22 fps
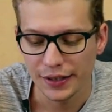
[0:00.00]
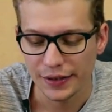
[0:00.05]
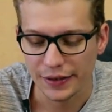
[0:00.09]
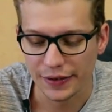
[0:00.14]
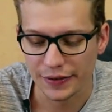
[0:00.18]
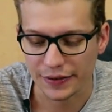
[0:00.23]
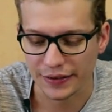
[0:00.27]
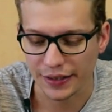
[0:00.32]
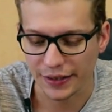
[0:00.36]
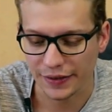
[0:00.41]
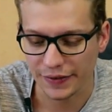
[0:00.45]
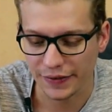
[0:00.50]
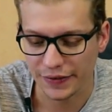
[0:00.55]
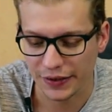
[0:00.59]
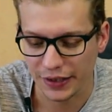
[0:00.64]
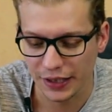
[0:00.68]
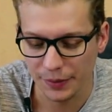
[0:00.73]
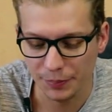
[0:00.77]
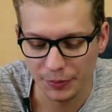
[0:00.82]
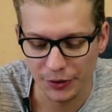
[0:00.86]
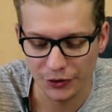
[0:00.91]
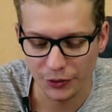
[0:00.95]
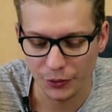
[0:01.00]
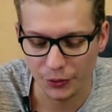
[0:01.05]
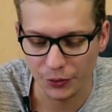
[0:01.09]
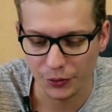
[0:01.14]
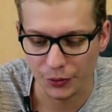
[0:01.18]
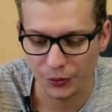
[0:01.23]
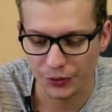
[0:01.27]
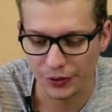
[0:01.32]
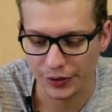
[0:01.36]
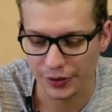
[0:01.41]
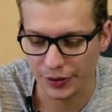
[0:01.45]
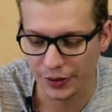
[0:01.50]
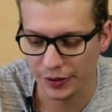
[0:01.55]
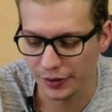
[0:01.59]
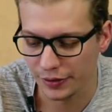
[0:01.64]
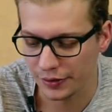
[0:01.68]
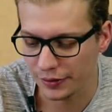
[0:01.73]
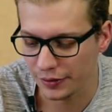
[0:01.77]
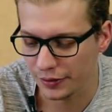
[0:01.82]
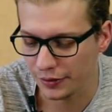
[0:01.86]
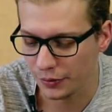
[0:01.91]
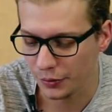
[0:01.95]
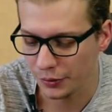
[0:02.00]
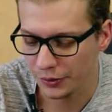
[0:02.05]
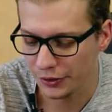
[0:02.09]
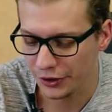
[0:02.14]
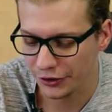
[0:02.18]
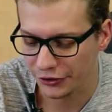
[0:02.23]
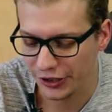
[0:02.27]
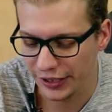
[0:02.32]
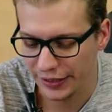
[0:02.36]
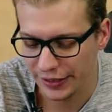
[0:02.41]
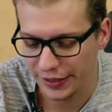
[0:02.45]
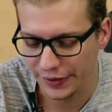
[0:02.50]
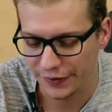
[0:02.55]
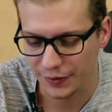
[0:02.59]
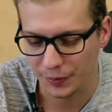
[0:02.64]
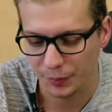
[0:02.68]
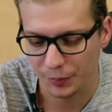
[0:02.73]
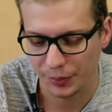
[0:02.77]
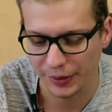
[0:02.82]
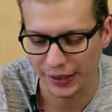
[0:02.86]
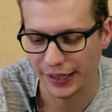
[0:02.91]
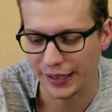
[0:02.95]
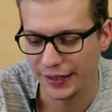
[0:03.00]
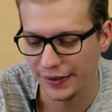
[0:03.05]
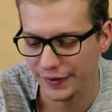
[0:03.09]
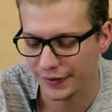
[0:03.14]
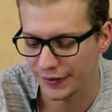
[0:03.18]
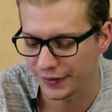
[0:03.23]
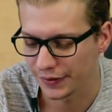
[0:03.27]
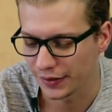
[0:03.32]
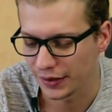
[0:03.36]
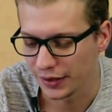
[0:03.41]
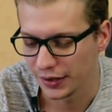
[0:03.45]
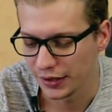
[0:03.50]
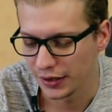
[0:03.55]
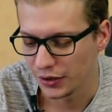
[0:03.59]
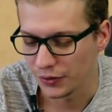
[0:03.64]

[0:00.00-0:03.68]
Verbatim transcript: Das Ganze gibt es auch in unterschiedlichsten Preisen.